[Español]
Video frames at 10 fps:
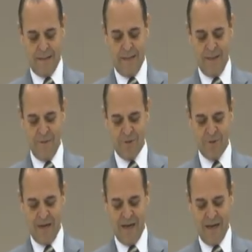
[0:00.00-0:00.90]

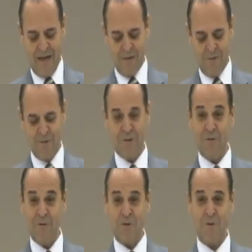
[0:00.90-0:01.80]
tenemos a algunos de
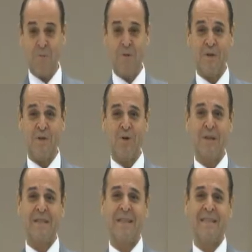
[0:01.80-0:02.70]
nuestros
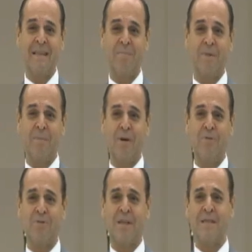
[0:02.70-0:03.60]
profesores que siempre me
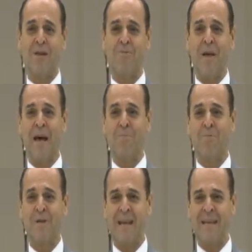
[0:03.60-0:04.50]
gusta saludar
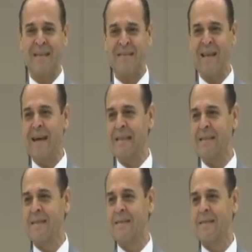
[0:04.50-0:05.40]
porque ahí
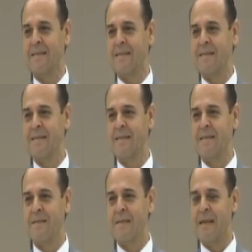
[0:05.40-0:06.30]
están.
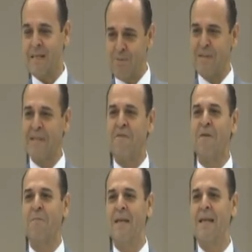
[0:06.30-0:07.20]
Es nuestra
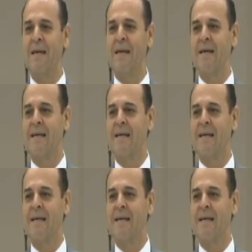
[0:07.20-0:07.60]
familia.